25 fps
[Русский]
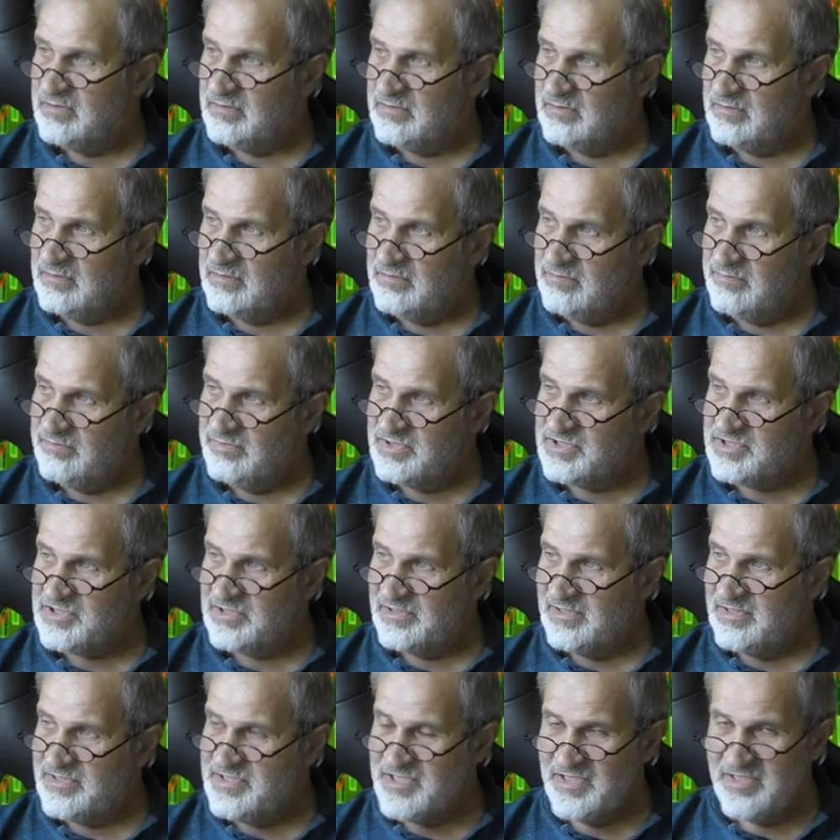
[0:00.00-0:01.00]
биржа
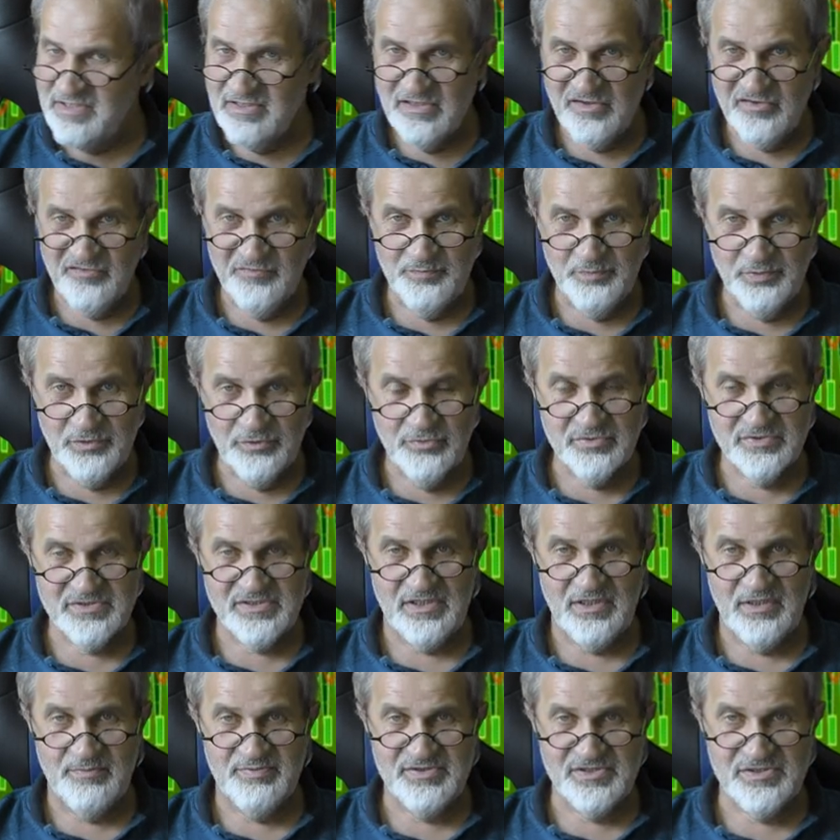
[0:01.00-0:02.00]
для чайников
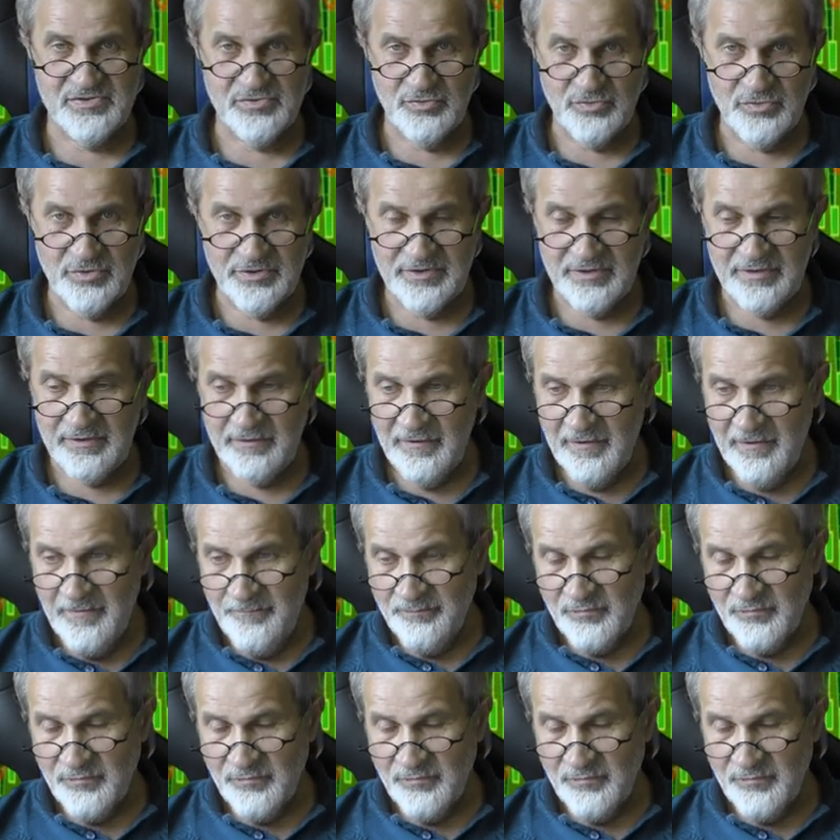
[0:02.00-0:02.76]
плюс опционы.